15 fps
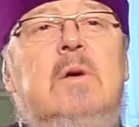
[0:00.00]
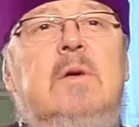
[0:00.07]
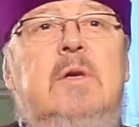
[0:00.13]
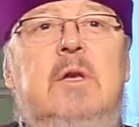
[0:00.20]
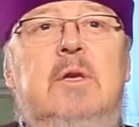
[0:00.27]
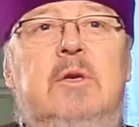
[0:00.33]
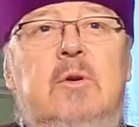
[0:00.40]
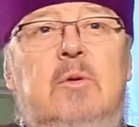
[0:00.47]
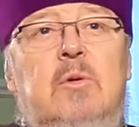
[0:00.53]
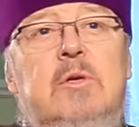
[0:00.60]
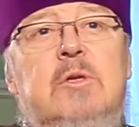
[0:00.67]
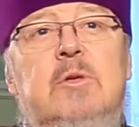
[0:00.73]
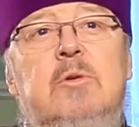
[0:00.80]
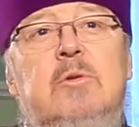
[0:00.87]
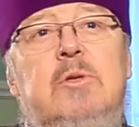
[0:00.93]

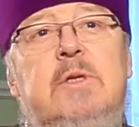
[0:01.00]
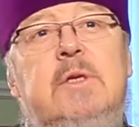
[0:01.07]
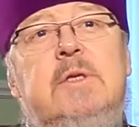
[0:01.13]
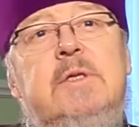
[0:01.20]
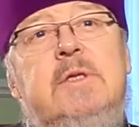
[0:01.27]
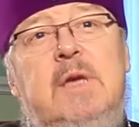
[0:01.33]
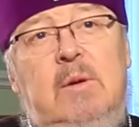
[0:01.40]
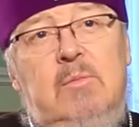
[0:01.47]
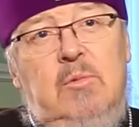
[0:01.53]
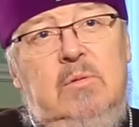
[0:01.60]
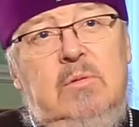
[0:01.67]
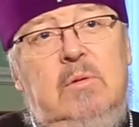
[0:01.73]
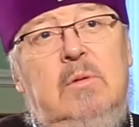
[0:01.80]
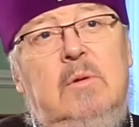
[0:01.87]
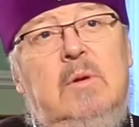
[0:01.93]
религиозную систему –
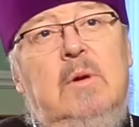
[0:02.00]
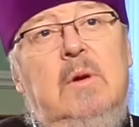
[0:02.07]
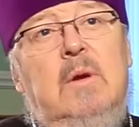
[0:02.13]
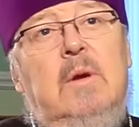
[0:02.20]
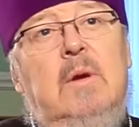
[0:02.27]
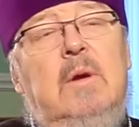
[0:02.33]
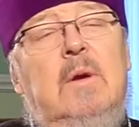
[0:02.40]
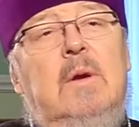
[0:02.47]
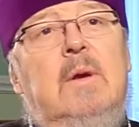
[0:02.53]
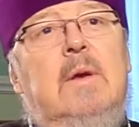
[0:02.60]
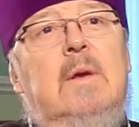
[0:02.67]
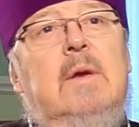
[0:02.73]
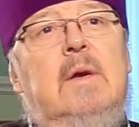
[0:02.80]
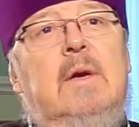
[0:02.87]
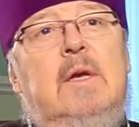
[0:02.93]

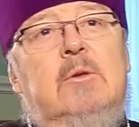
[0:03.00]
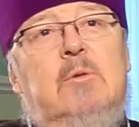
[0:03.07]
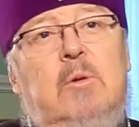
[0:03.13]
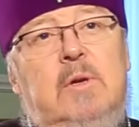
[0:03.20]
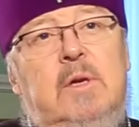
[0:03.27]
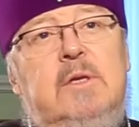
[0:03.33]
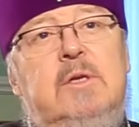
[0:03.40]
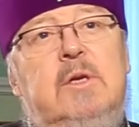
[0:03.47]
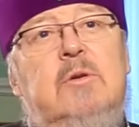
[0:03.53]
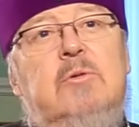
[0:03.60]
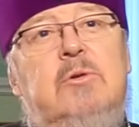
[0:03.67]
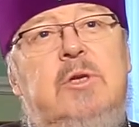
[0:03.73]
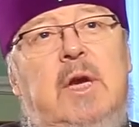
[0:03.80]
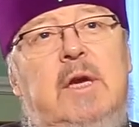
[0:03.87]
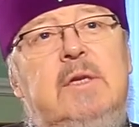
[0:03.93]
которая
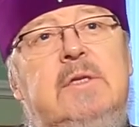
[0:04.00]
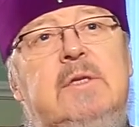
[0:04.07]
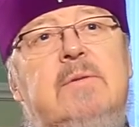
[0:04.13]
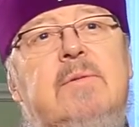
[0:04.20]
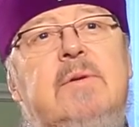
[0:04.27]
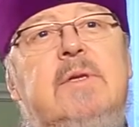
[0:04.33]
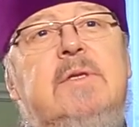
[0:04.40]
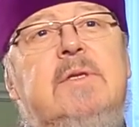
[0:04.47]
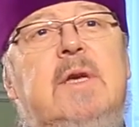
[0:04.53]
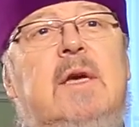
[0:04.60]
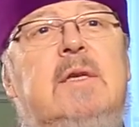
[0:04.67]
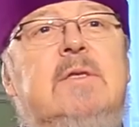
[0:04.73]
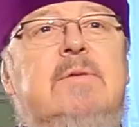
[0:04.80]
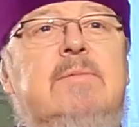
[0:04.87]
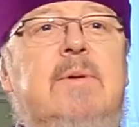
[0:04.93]
заключается в
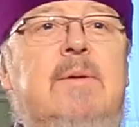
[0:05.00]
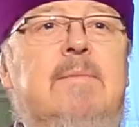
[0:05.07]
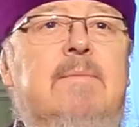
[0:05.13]
христианстве.